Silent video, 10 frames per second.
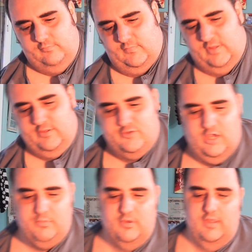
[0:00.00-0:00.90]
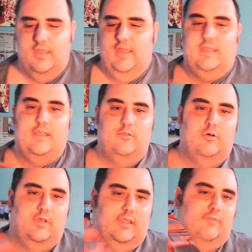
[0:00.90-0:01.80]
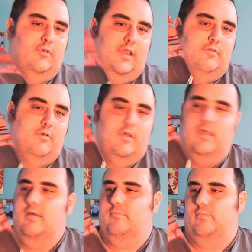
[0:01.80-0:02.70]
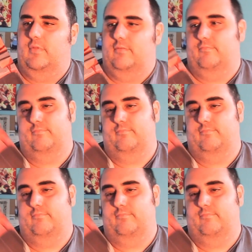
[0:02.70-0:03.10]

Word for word: diciamo che, do, che volevo eh,